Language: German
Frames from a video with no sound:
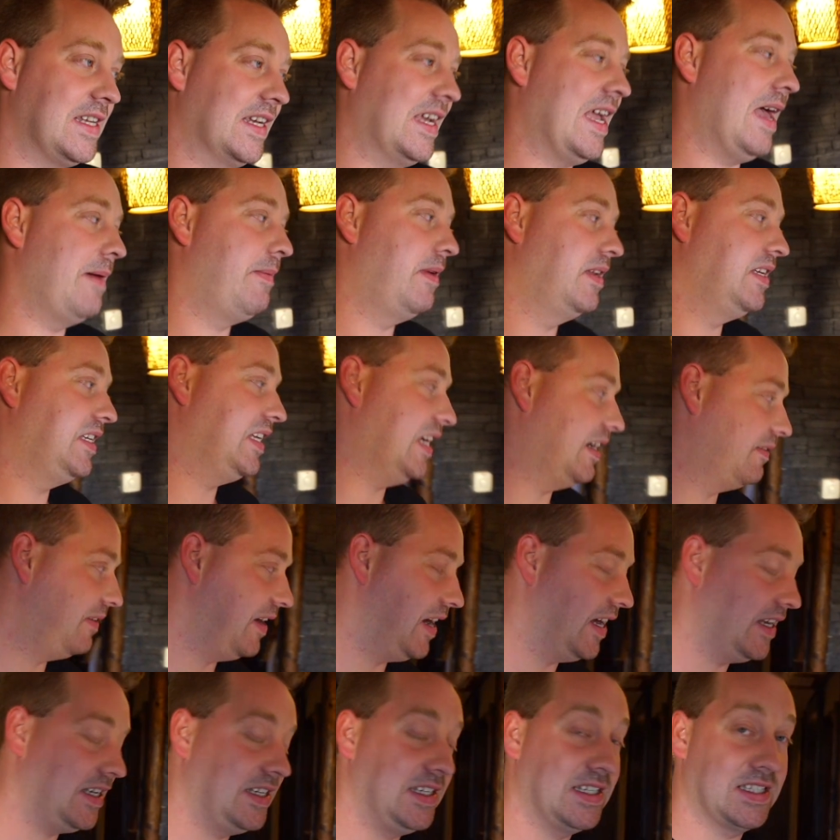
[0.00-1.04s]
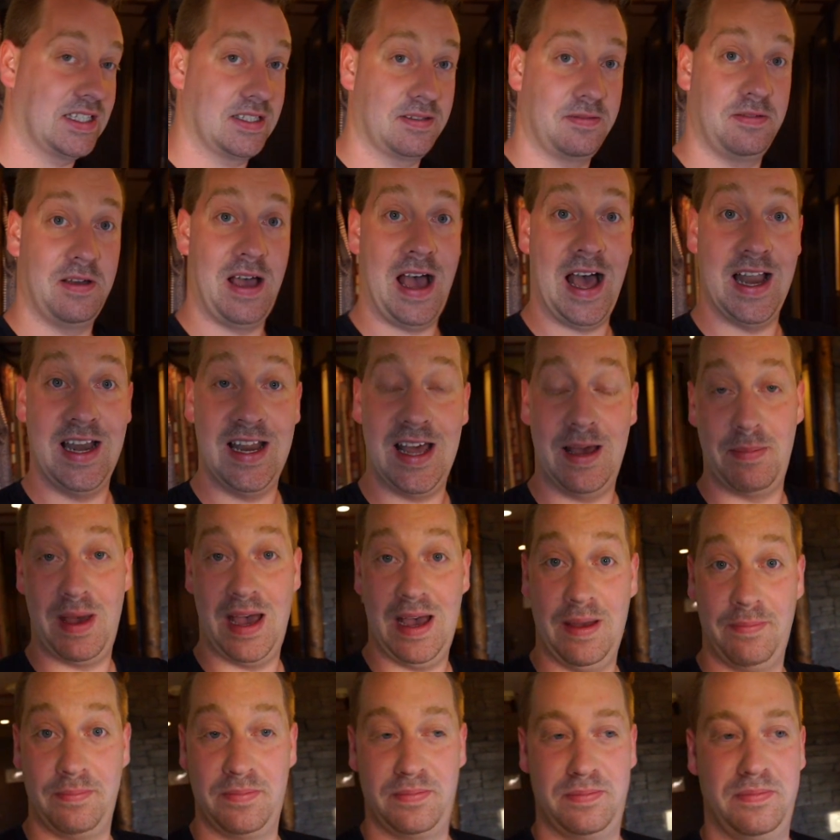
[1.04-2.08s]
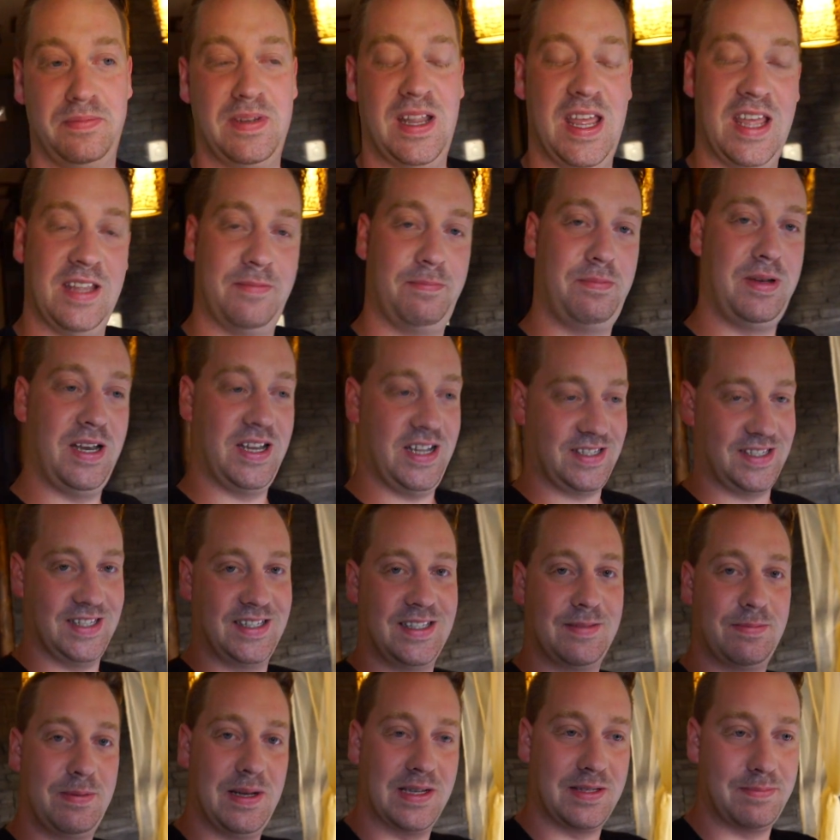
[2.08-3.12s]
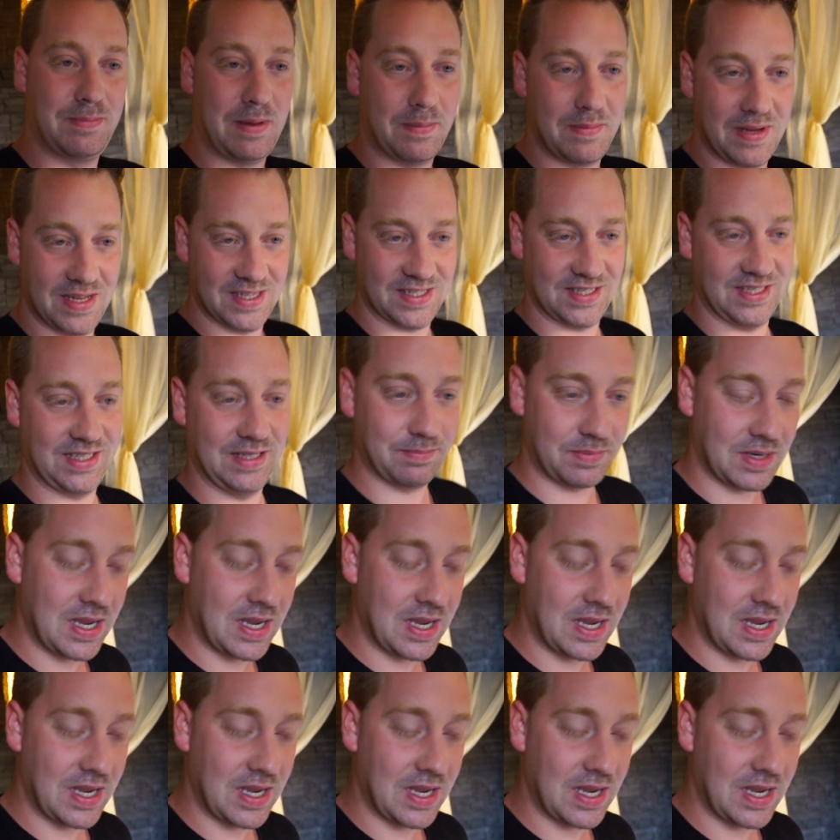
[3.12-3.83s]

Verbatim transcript: Da kann man nicht erwarten, dass es für alle am Abend einen äh, Sitzplatz beim Essen gibt.